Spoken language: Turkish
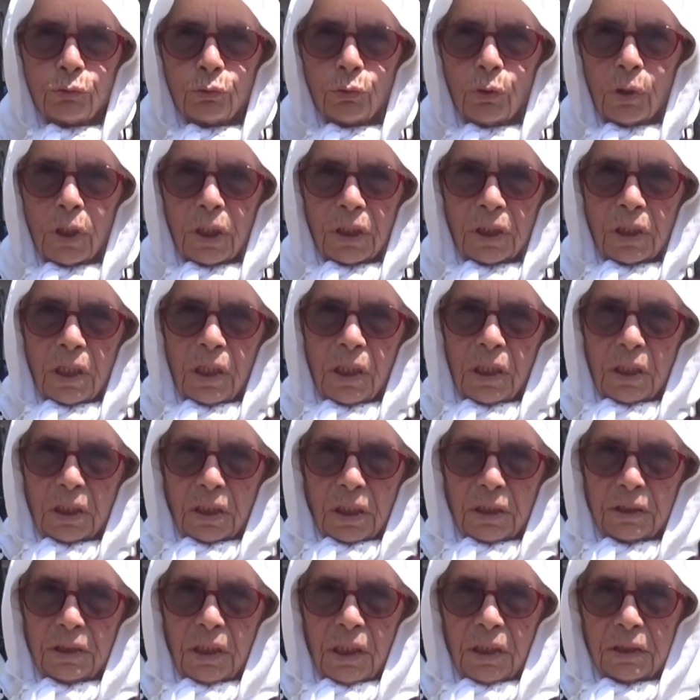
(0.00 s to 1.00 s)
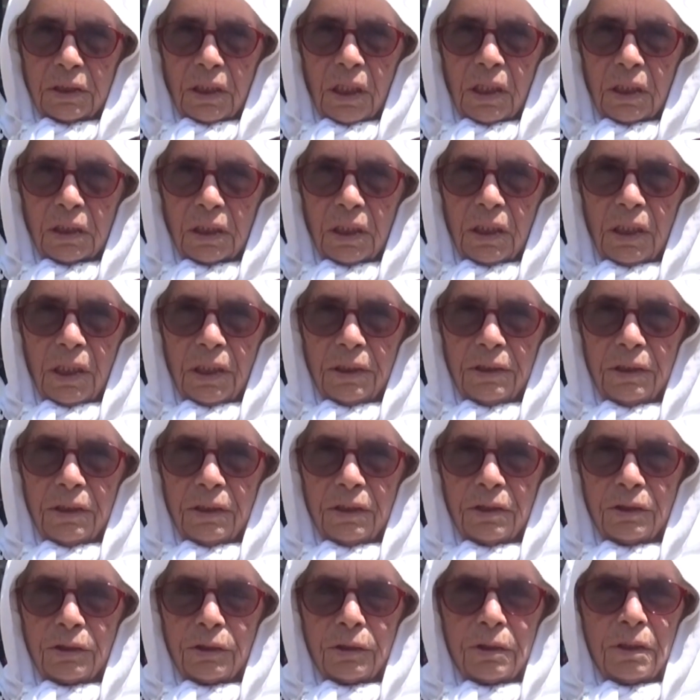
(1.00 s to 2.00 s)
Şu ar arkada tarlaya
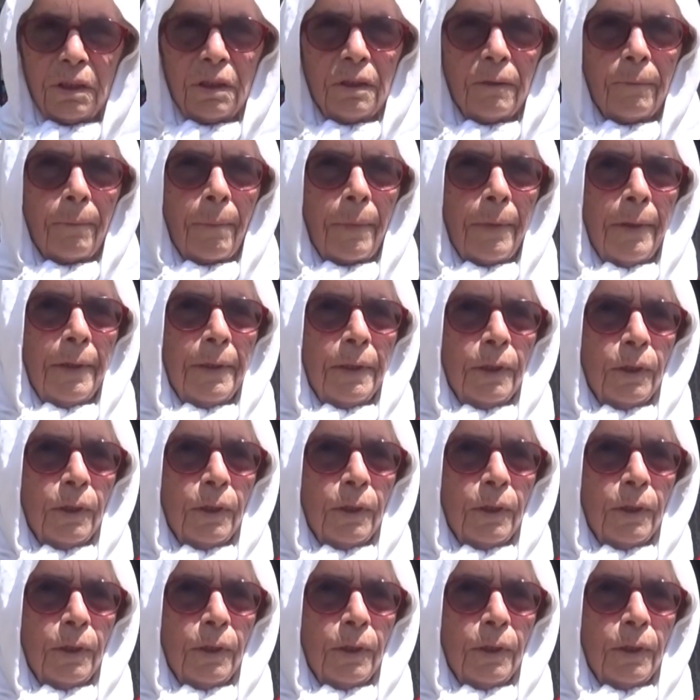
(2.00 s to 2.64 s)
yetişti. Tamam.